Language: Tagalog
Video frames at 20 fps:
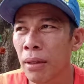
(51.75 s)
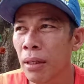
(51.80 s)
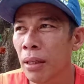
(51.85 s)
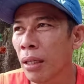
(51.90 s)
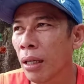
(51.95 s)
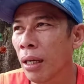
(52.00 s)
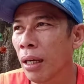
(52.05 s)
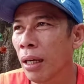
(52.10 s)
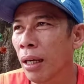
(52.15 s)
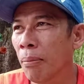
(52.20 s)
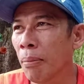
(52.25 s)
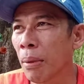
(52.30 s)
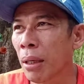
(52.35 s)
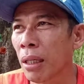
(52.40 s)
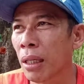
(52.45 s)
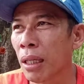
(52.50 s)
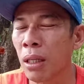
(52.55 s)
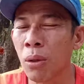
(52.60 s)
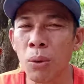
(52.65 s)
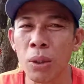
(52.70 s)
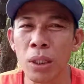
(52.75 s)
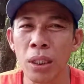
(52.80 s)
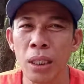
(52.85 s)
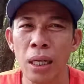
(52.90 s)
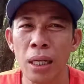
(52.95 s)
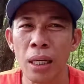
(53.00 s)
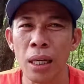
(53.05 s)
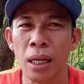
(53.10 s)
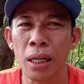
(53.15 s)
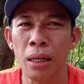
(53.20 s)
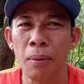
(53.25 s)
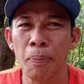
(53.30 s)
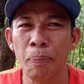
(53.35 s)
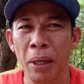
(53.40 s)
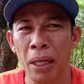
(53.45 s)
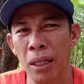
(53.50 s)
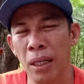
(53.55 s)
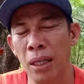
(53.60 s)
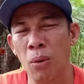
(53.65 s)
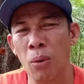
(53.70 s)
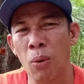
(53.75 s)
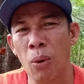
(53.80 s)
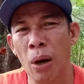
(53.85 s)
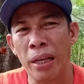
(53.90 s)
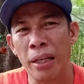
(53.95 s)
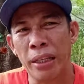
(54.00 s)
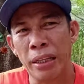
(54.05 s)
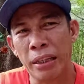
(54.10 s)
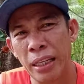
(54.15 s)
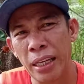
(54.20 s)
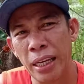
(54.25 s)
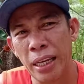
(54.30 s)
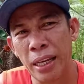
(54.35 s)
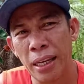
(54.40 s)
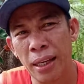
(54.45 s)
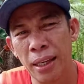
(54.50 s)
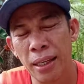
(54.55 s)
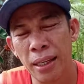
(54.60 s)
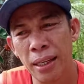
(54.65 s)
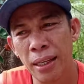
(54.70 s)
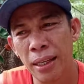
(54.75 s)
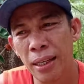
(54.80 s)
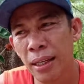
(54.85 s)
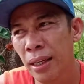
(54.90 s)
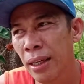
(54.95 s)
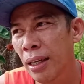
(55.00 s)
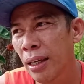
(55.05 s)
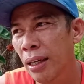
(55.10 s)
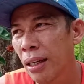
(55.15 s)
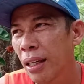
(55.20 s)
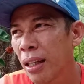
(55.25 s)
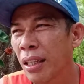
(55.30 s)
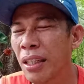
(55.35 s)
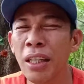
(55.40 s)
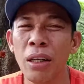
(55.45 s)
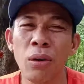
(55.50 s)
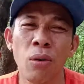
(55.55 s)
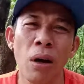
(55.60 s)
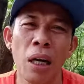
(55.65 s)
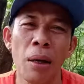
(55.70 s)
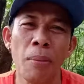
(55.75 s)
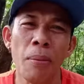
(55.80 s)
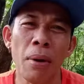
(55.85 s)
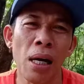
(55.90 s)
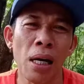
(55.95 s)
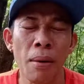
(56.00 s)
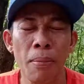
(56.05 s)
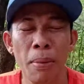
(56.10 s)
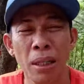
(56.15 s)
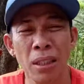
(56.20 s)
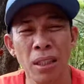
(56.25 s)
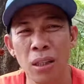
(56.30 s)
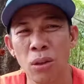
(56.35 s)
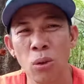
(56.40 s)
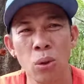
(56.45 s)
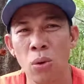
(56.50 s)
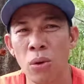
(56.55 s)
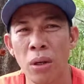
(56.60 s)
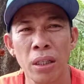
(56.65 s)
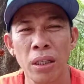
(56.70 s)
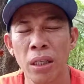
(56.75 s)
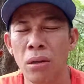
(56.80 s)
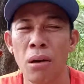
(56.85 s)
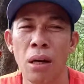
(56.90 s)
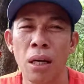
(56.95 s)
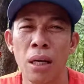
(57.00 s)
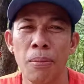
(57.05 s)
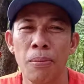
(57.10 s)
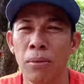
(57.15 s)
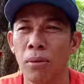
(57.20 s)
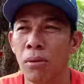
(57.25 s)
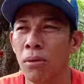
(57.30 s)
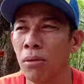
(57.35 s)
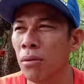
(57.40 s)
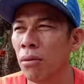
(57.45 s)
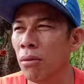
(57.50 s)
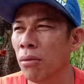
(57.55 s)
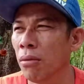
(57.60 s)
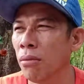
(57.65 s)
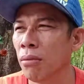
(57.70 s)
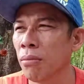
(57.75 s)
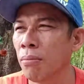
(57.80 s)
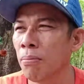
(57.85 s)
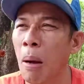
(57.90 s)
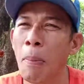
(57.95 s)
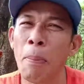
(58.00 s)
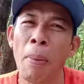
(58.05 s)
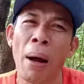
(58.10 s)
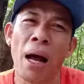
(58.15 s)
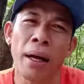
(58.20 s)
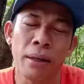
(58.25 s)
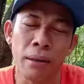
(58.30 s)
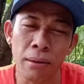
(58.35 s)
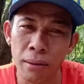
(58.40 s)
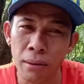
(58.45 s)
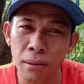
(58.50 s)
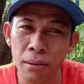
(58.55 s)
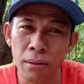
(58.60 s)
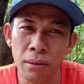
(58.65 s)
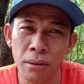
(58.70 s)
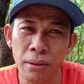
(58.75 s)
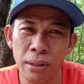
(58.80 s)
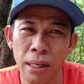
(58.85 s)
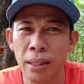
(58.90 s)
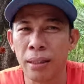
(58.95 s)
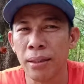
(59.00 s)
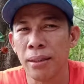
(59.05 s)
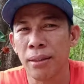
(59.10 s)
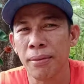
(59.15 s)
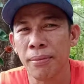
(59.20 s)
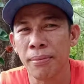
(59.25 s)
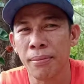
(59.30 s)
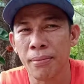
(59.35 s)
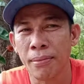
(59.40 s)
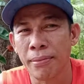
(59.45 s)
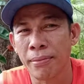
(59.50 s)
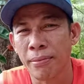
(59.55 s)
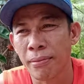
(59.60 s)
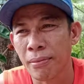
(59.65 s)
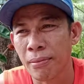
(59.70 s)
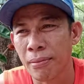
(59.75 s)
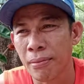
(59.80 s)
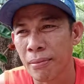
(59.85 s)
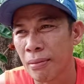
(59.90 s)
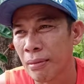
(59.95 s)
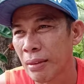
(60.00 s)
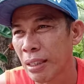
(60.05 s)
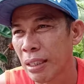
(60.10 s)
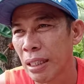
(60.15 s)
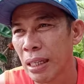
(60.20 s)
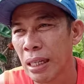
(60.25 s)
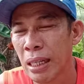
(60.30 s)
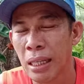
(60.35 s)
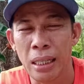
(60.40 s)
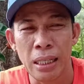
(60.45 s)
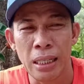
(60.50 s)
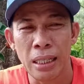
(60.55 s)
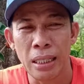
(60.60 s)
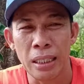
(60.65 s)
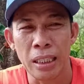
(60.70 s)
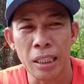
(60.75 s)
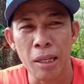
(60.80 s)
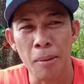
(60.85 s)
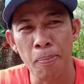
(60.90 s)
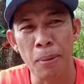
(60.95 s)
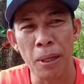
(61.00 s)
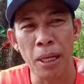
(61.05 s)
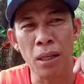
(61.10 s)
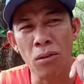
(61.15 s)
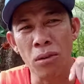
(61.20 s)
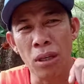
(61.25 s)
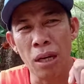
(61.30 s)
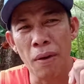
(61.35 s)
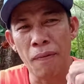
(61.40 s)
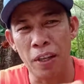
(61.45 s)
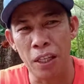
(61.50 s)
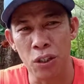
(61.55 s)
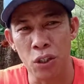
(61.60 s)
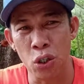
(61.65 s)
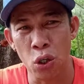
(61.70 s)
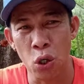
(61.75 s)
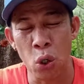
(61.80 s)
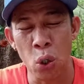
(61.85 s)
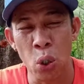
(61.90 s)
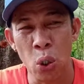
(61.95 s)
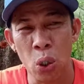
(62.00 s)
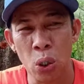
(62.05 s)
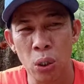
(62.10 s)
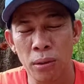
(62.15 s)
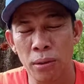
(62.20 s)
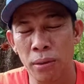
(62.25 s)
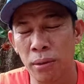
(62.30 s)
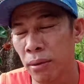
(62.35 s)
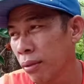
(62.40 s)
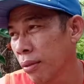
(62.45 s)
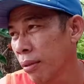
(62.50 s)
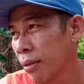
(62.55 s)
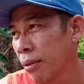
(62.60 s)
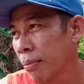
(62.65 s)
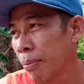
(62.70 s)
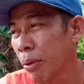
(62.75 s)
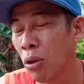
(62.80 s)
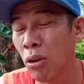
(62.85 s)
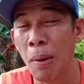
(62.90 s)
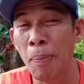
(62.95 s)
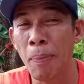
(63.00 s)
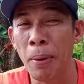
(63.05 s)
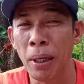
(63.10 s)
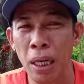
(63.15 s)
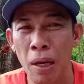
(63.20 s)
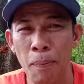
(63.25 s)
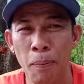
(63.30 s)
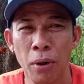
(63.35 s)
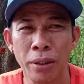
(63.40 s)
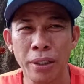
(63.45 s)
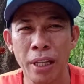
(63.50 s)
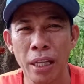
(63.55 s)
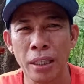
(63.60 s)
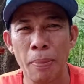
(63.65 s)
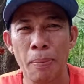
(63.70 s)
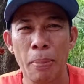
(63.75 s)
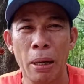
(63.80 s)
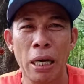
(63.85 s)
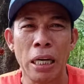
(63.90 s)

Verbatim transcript: Uh, mag-request ka ng pin ni YT. Hindi eh, ko alam mga kabay sa tutulan, di ko alam kung papaano 'yan simple ko na video pero napaka-importante para